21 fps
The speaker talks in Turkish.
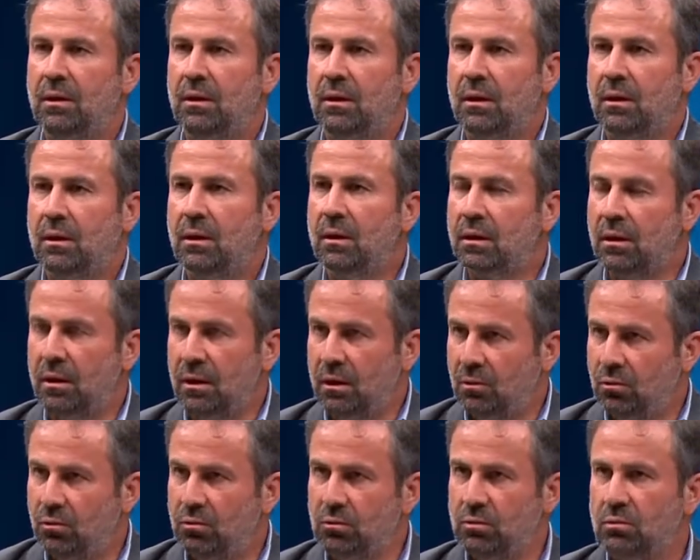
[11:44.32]

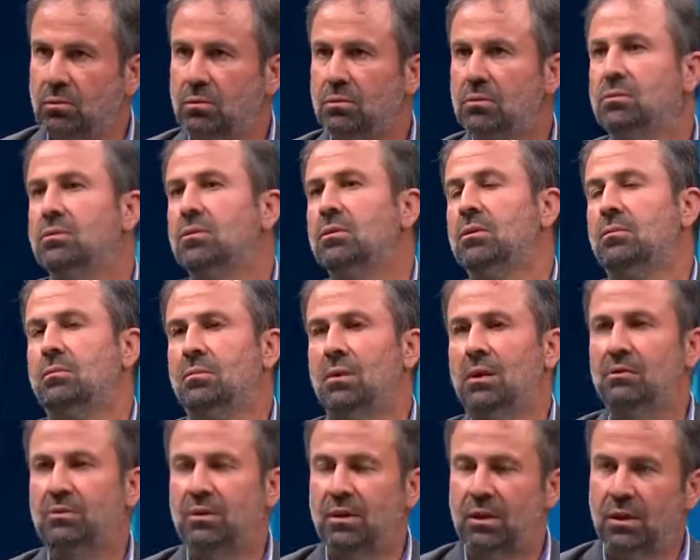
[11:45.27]
lakkinu
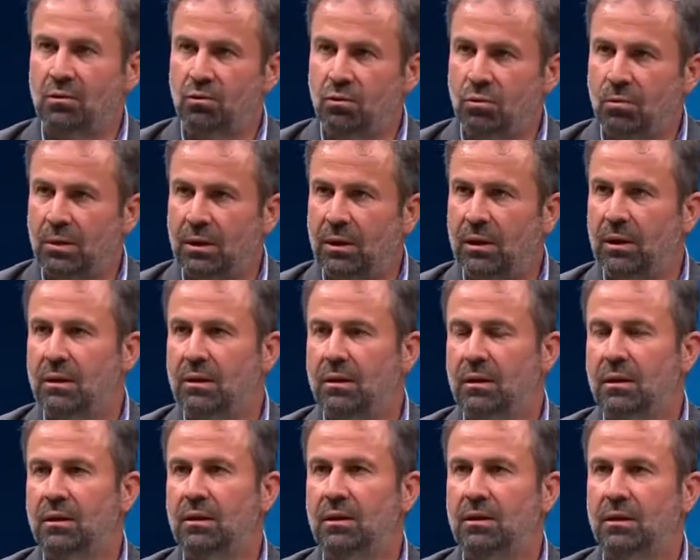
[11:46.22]
mevteküm la
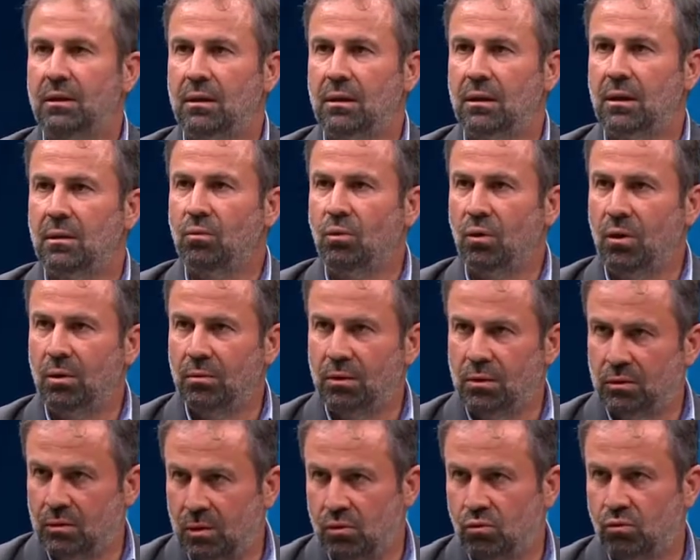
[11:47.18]
ilahe illallah
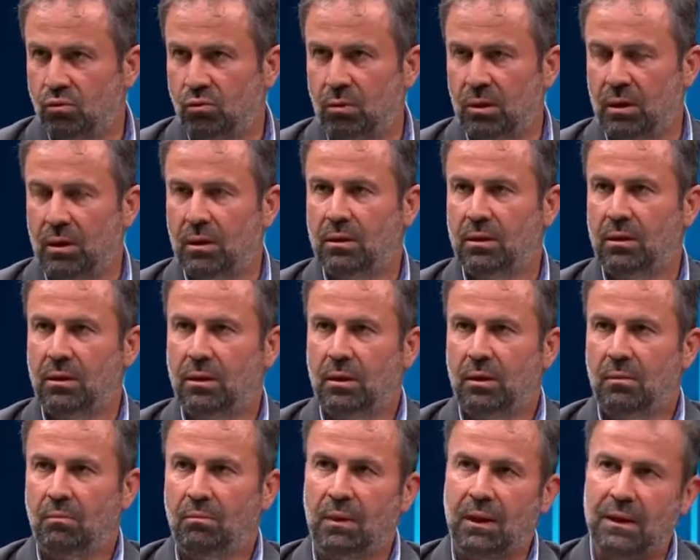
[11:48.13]
Muhammed Resulullah.
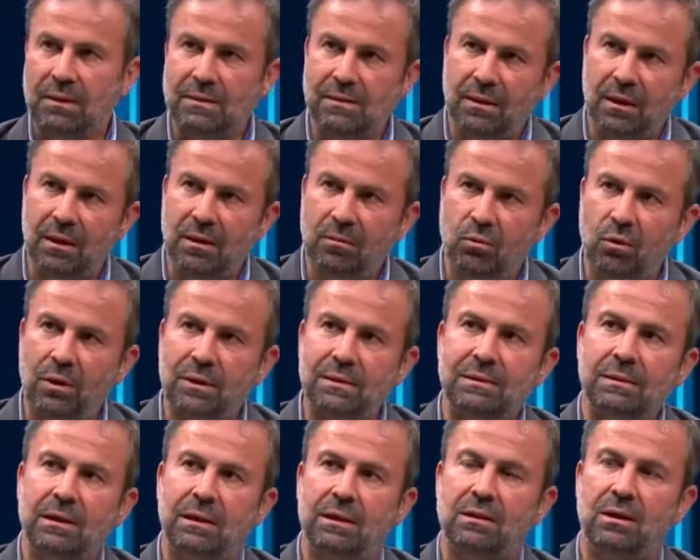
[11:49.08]
Bazıları buna
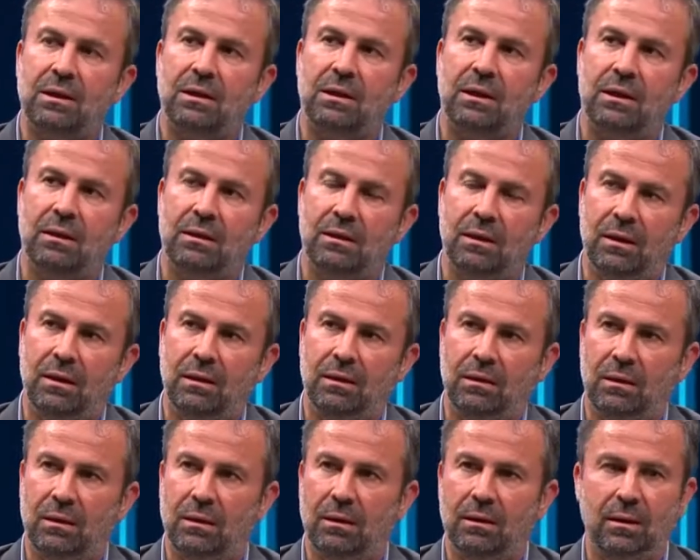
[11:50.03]
sadece la ilahe
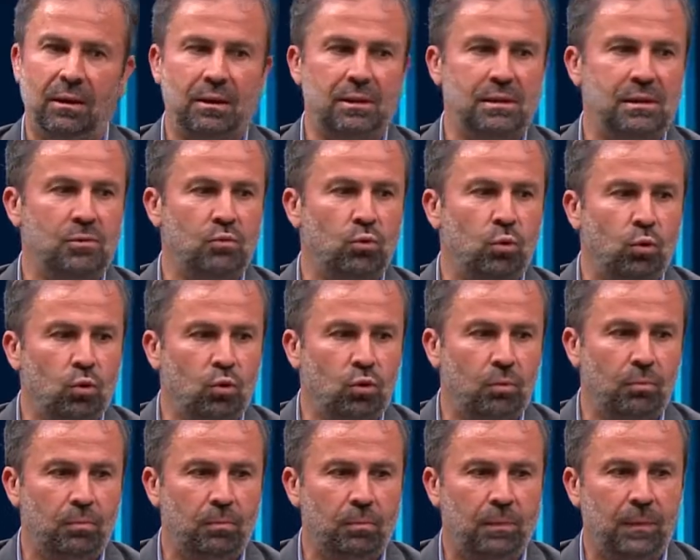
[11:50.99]
illallah. Yani siz
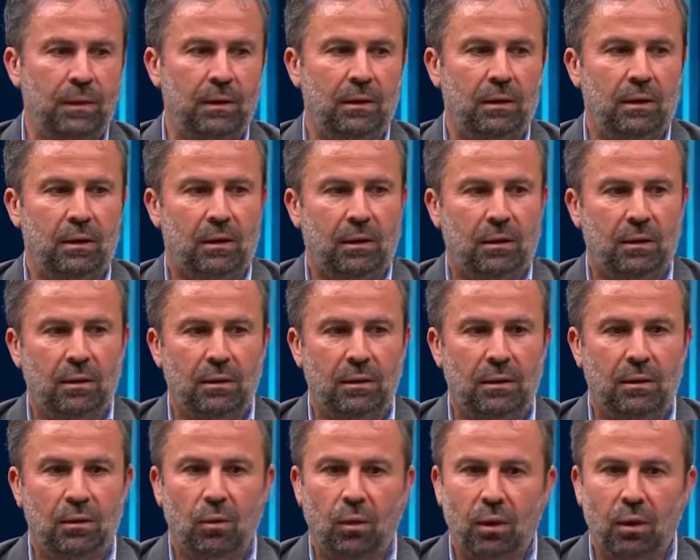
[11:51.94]
ölüm e,